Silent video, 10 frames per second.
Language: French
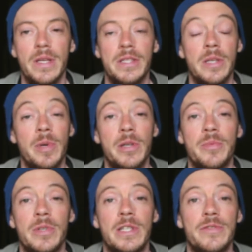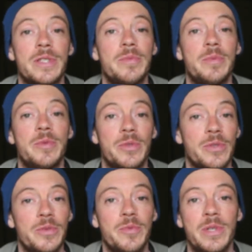Je sais pas comment elle a fait, mais bon,
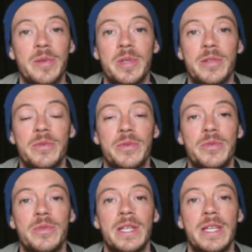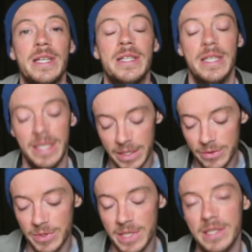heureusement, il n'y a pas de, dégâts.
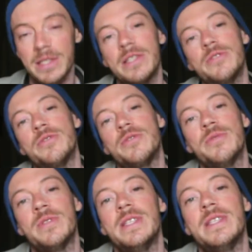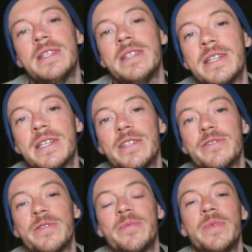Donc il restait juste une dizaine
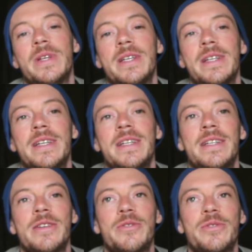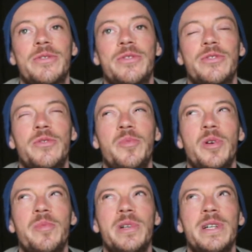d'agrafes. Je ne
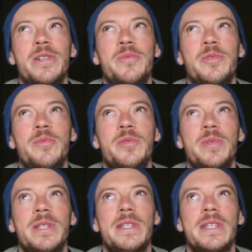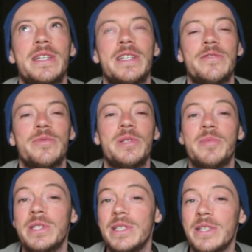comprends pas comment on peut mettre des agrafes.
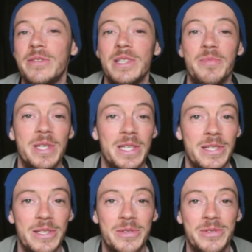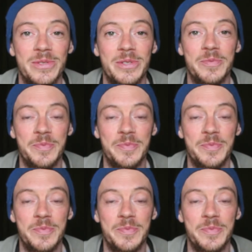J'imagine qu'il y a une explication.